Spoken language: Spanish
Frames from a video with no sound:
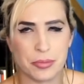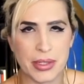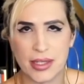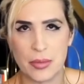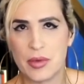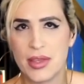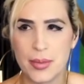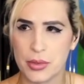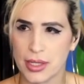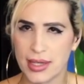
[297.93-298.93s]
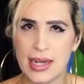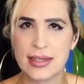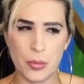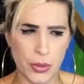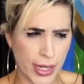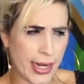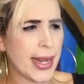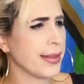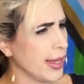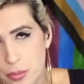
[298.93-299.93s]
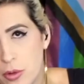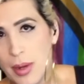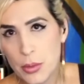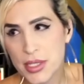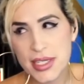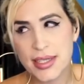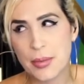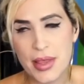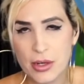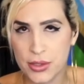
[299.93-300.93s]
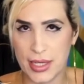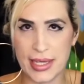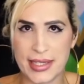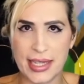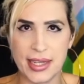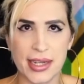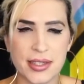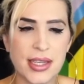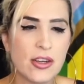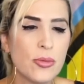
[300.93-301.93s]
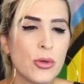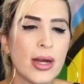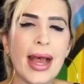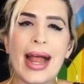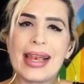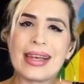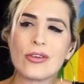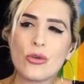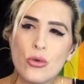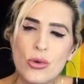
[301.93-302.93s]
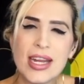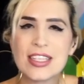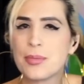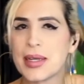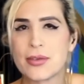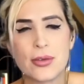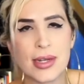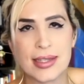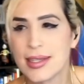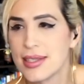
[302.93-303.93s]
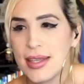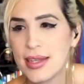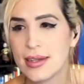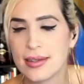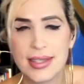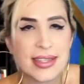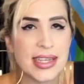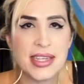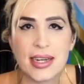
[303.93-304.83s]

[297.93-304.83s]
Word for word: parte de mi vida porque trans y porque nerda. Volvamos a ese tema de los estándares y cómo algunas personas deciden diseñar